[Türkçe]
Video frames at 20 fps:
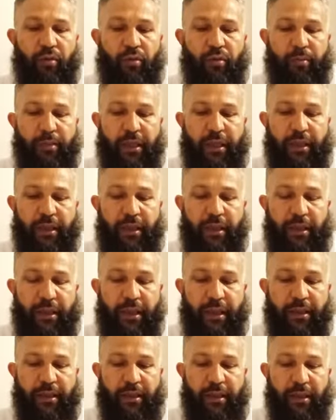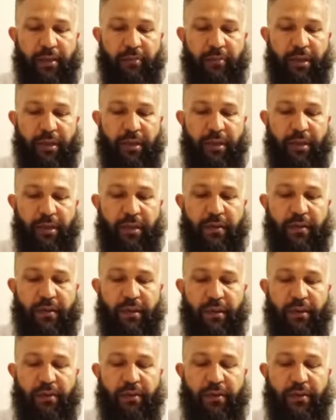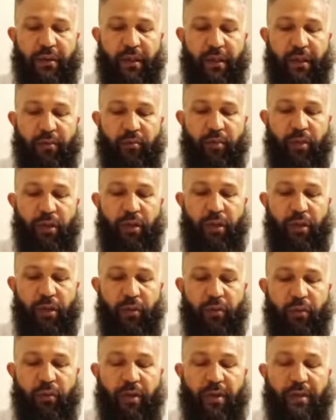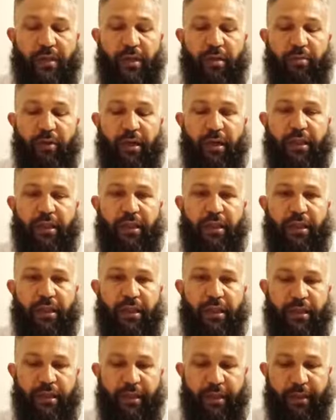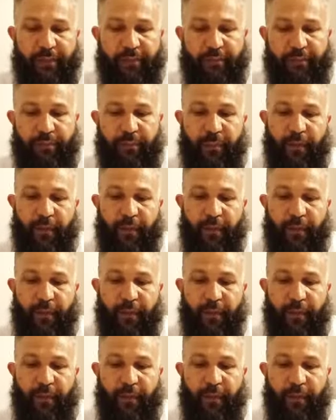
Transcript: Ömer'i en Nebi sallallahu aleyhi ve sellem ve zamani zamanihinne.